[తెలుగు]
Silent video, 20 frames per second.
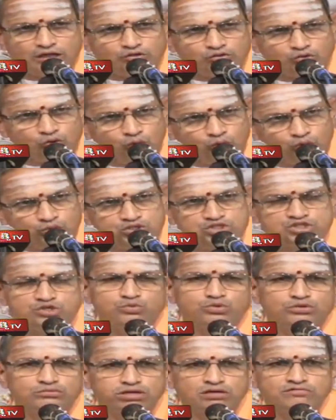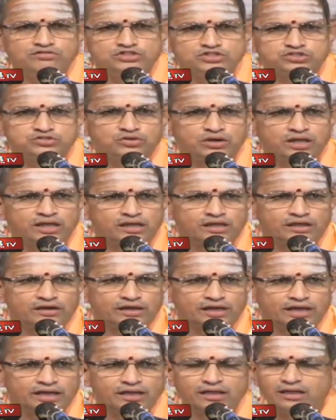అందులోంచి ఉద్భవిస్తున్నాయి
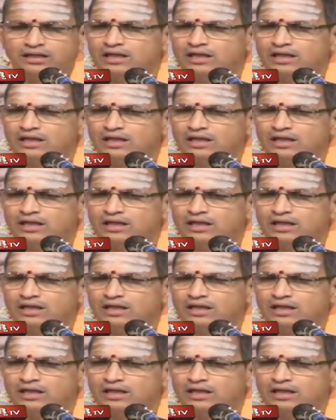కనుక